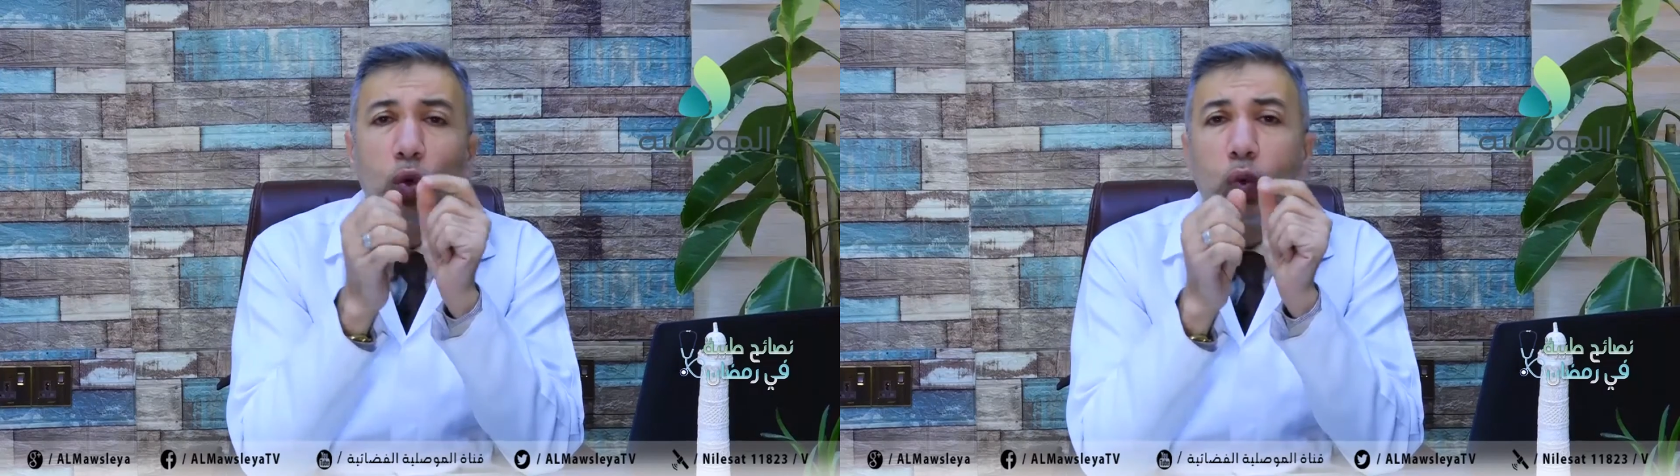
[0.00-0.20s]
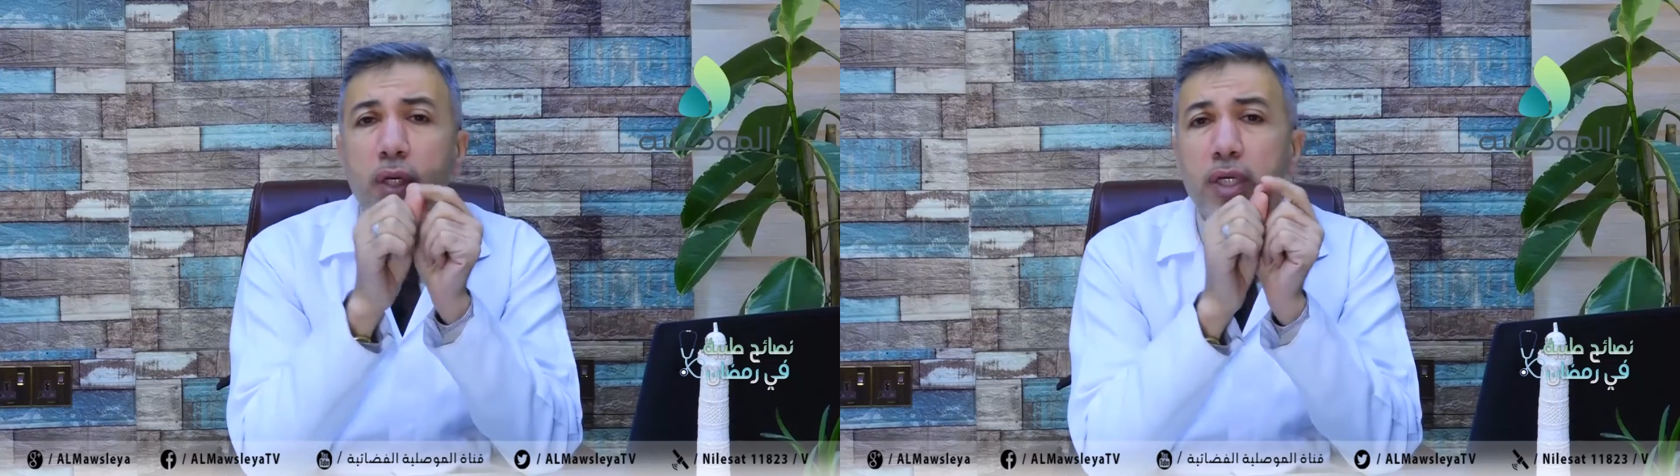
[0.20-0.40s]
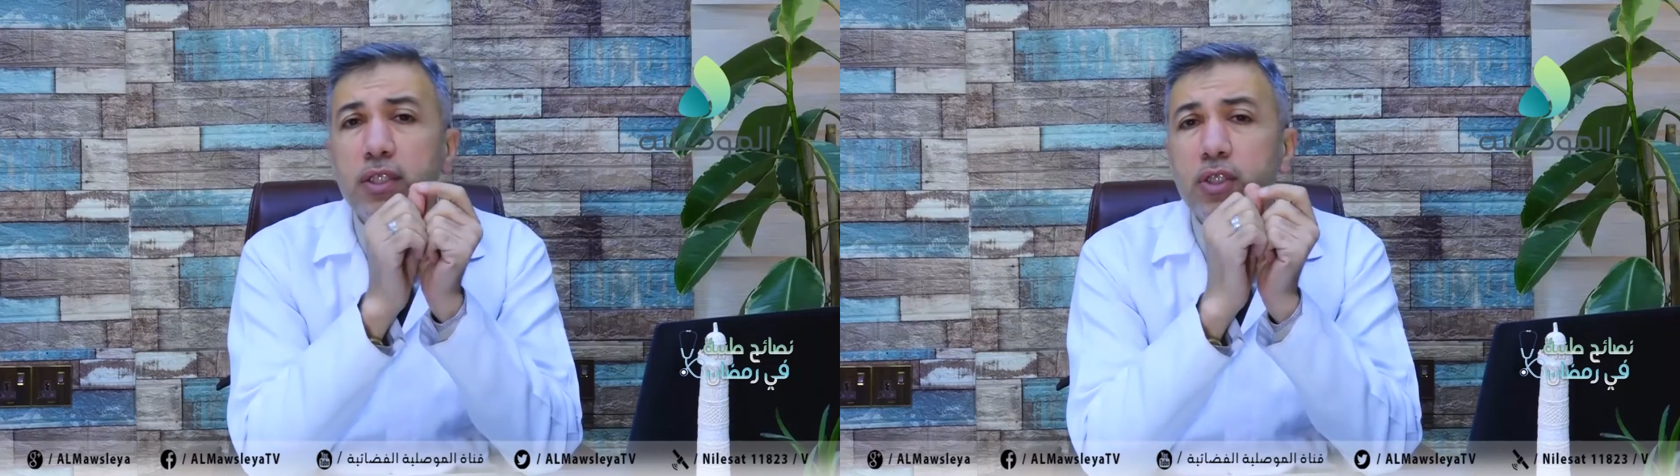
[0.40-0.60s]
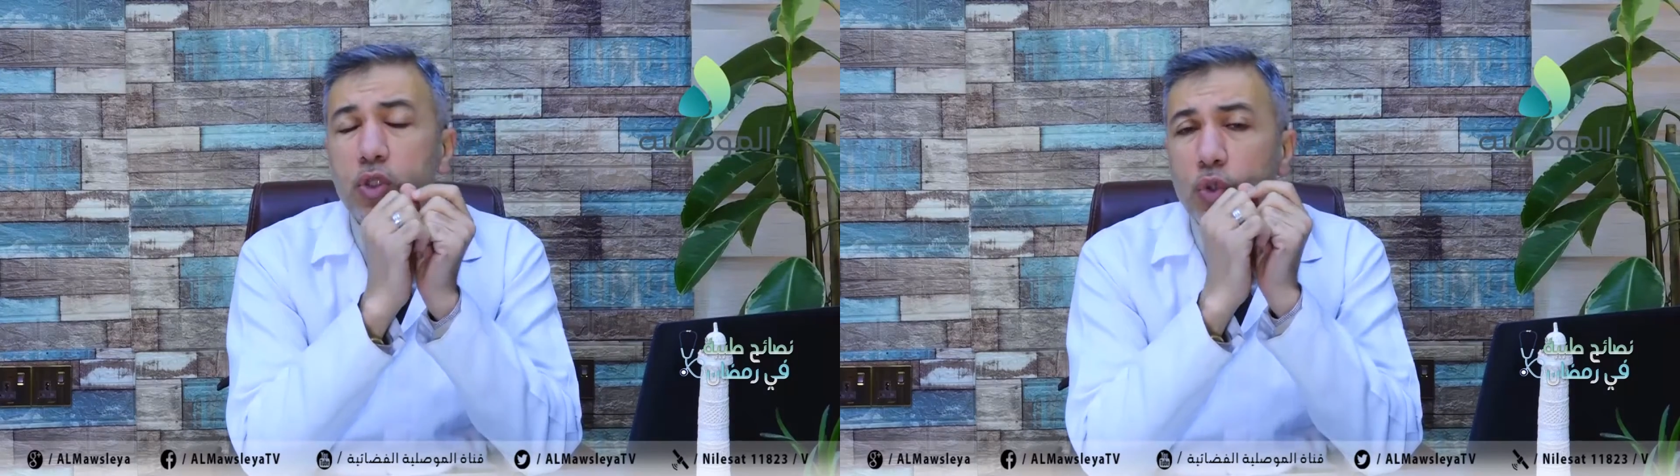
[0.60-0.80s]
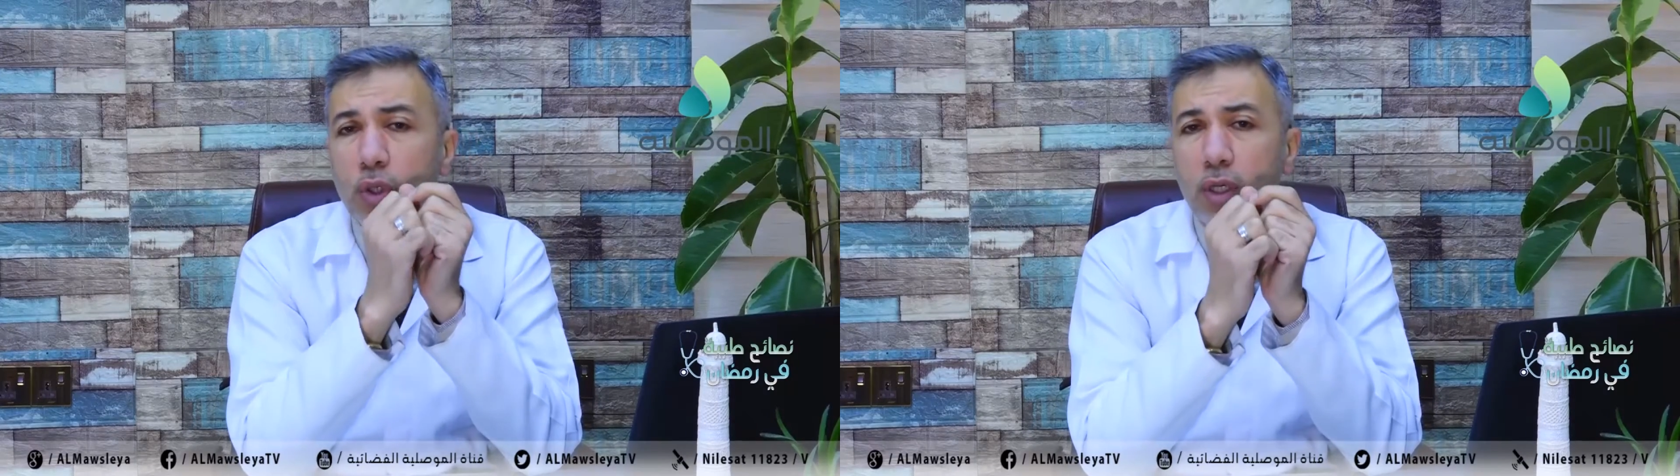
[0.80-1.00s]
ويقيس
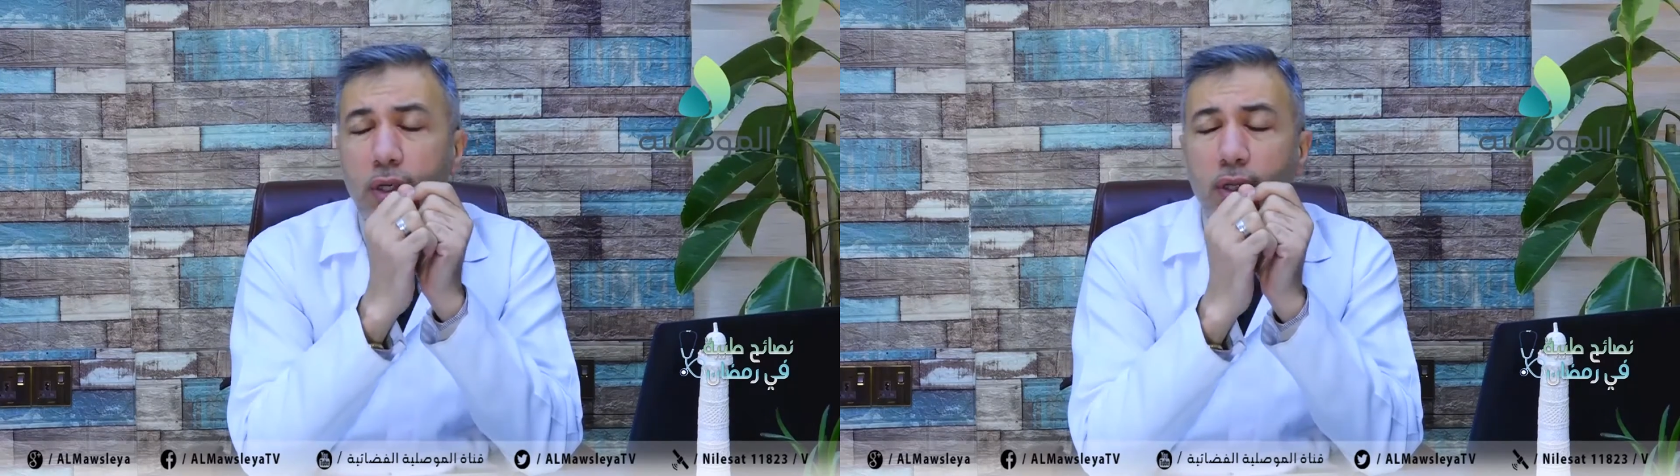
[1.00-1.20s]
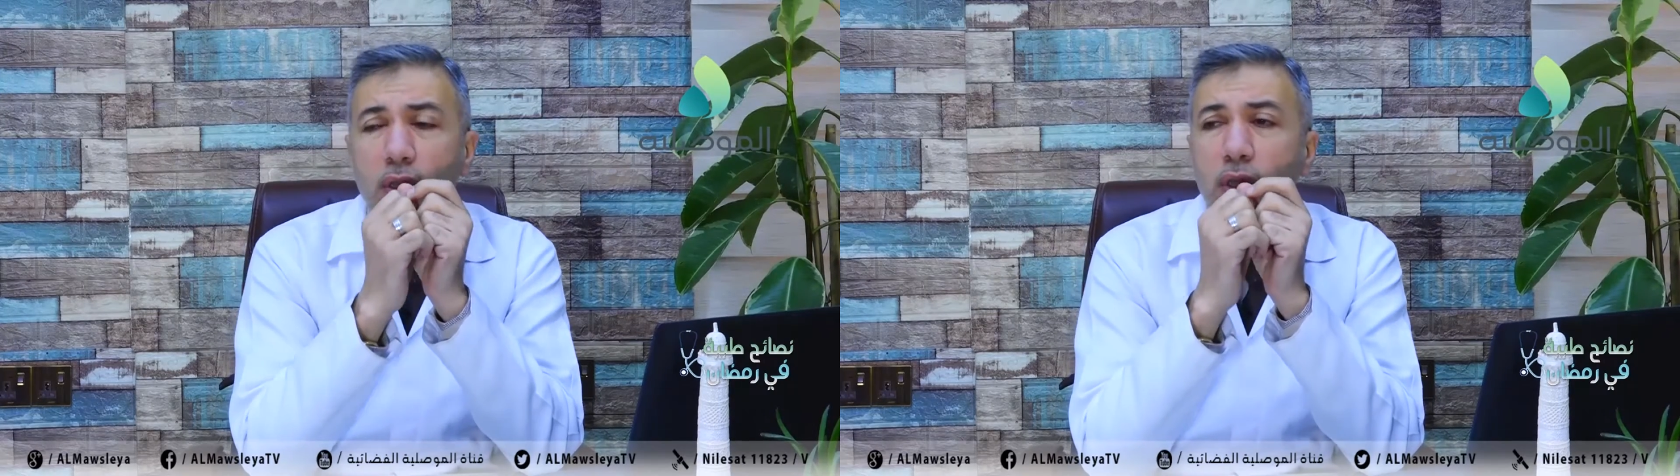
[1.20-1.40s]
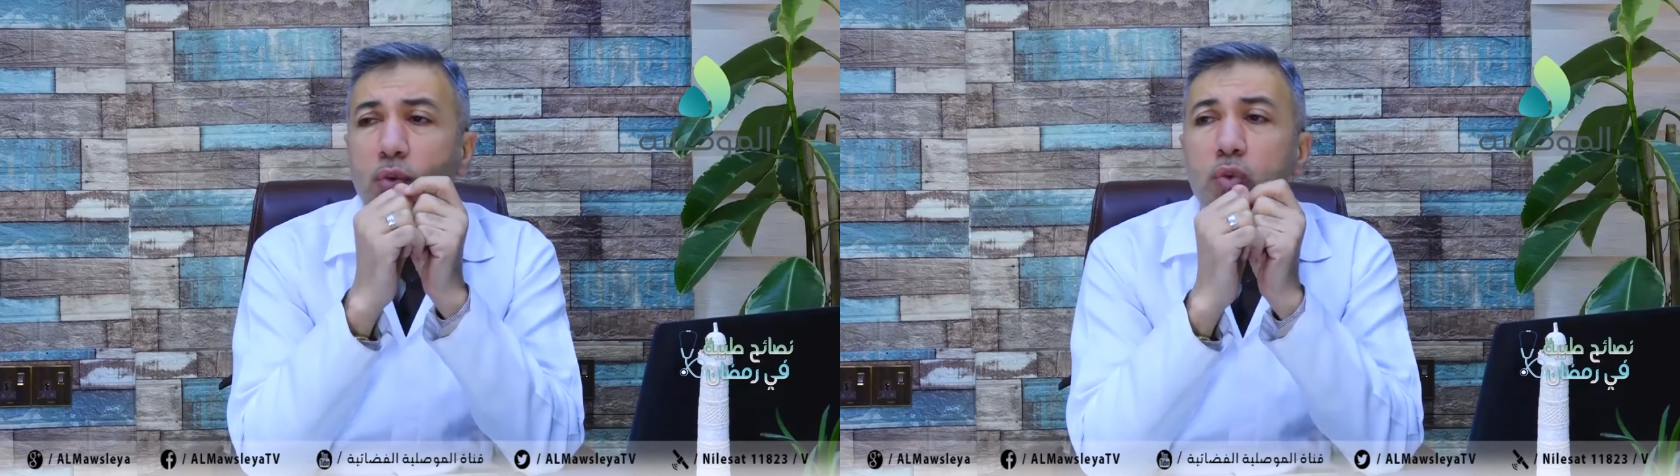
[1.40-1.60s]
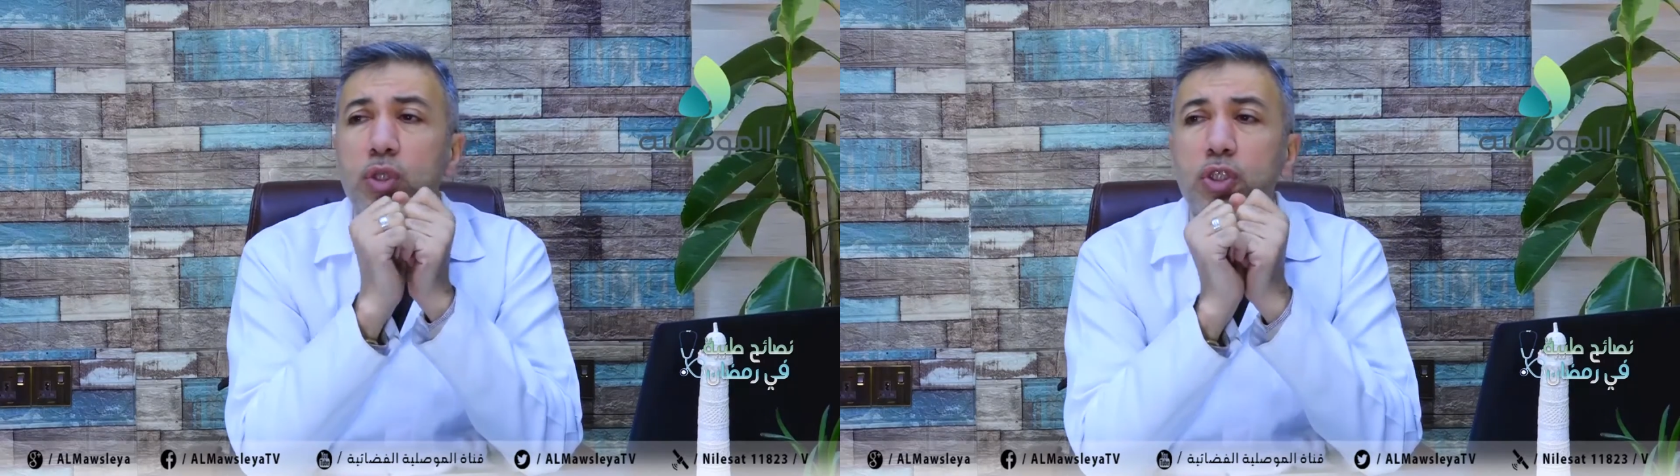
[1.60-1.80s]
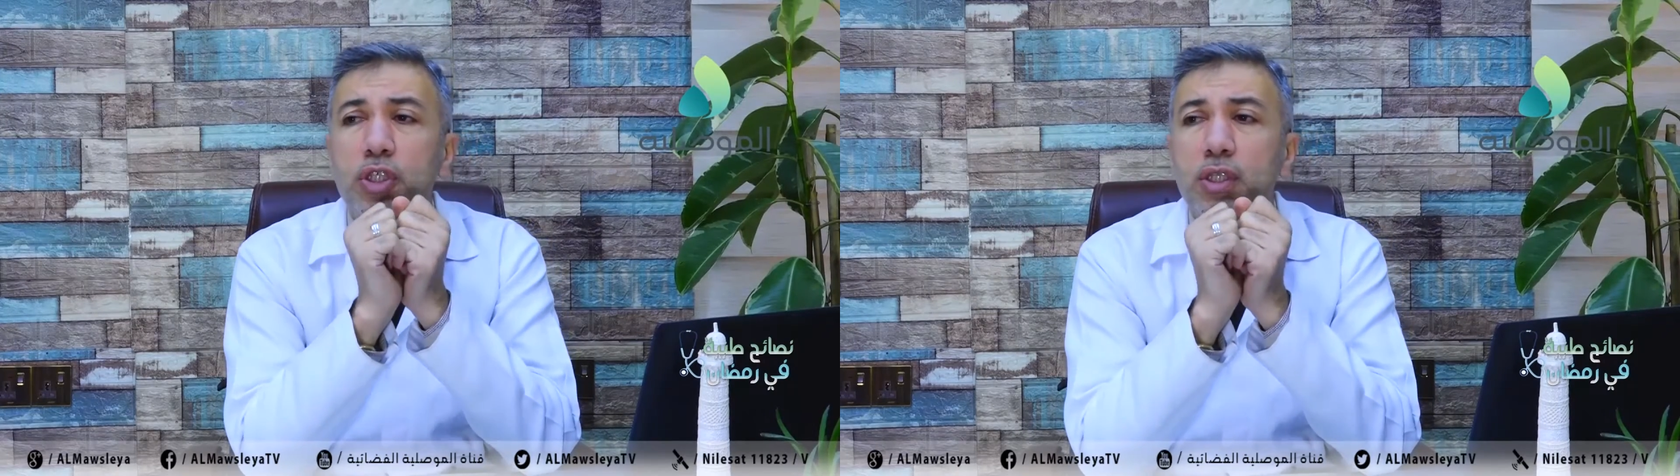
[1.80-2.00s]
السكر
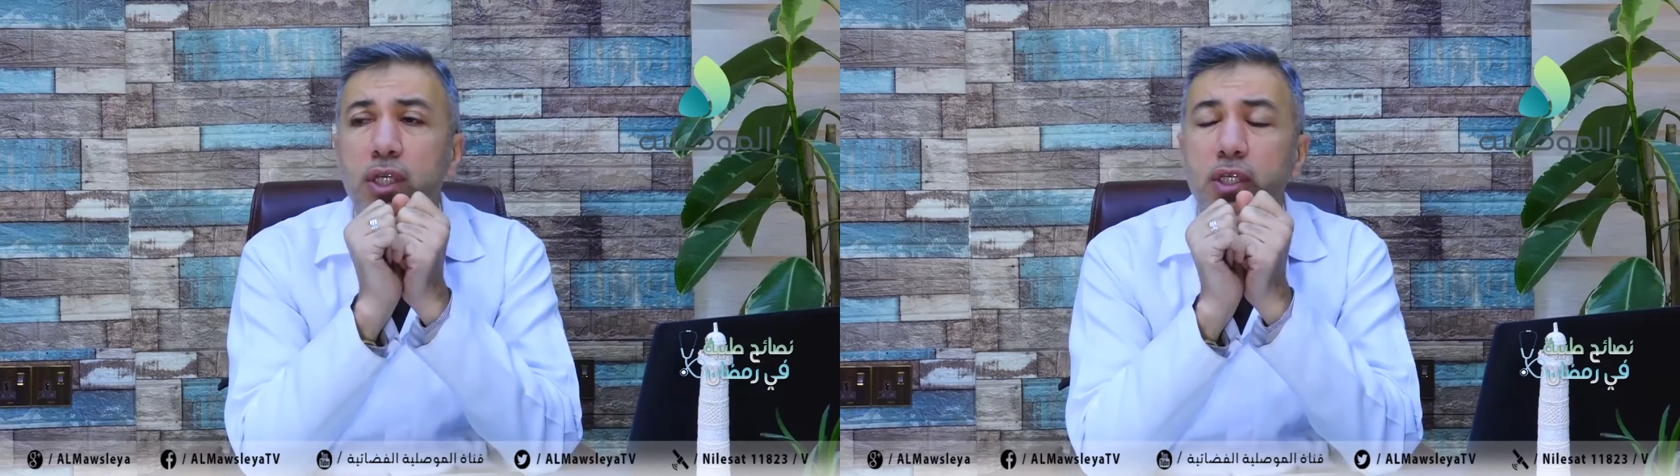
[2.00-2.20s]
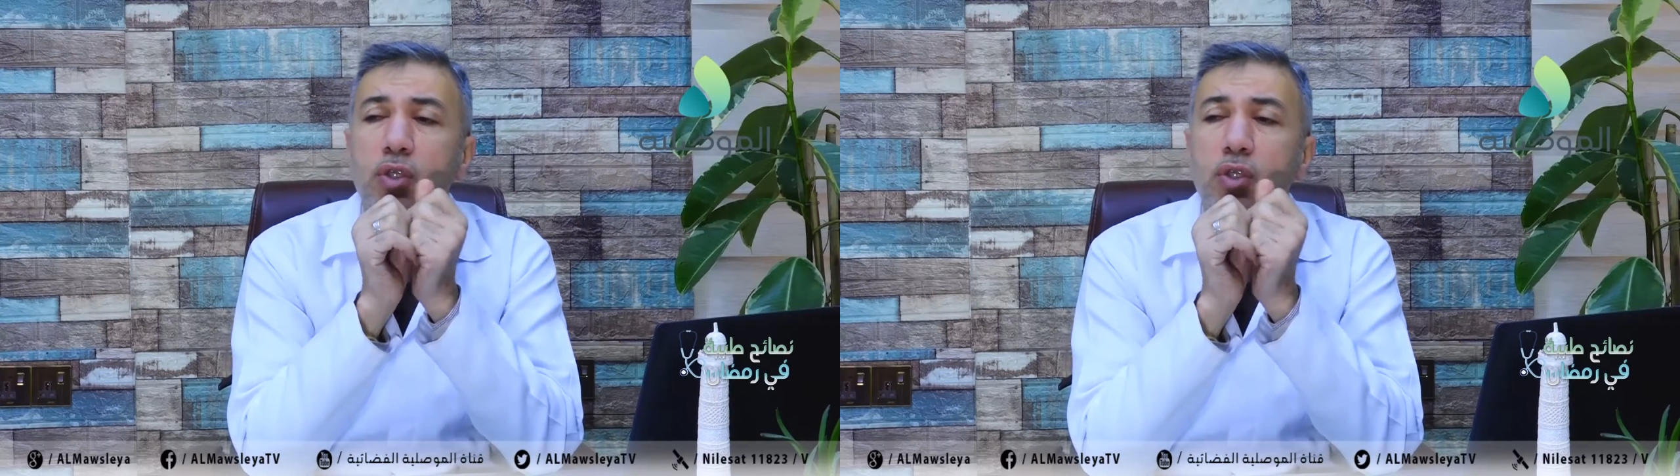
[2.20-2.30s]
ضروري جدا